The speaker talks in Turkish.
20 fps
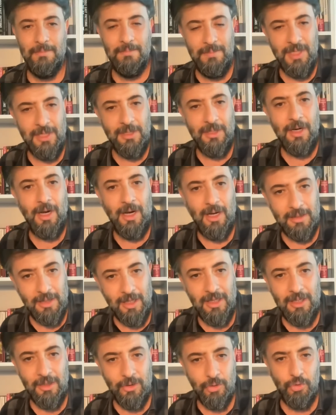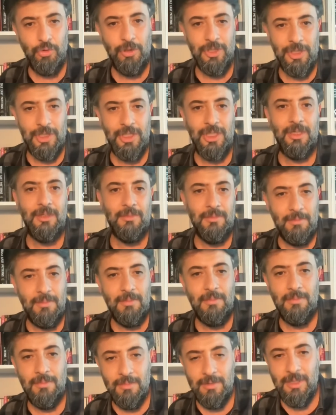bir adaylık süreci
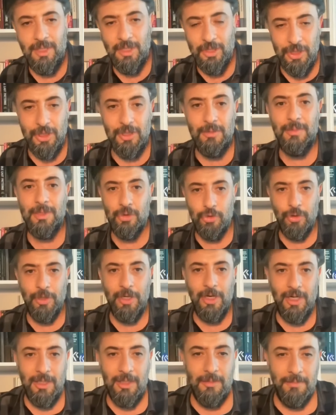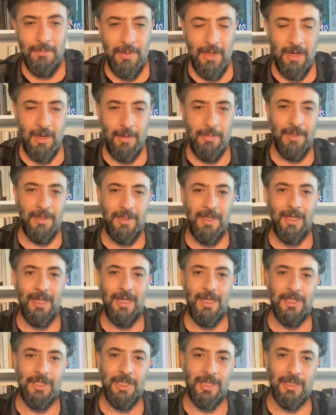kaçınılmaz olarak beraberinde
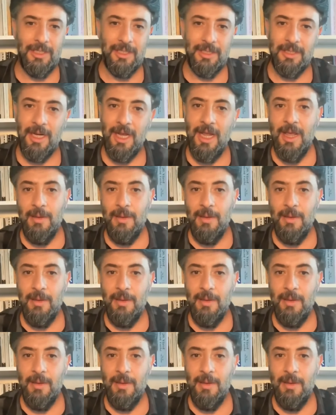gelecektir.